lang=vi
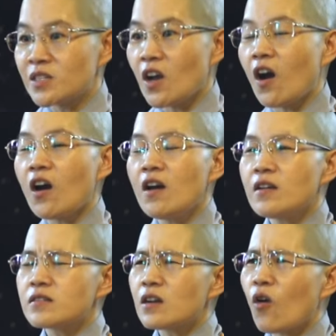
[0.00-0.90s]
mình
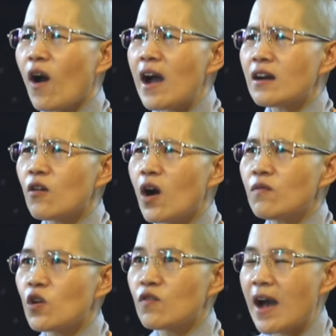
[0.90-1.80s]
cho chứ khoan
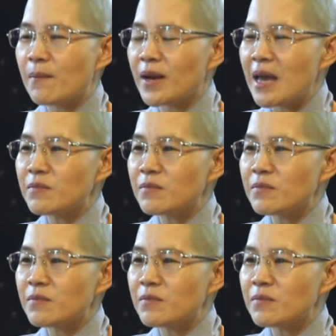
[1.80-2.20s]
khoan vội vàng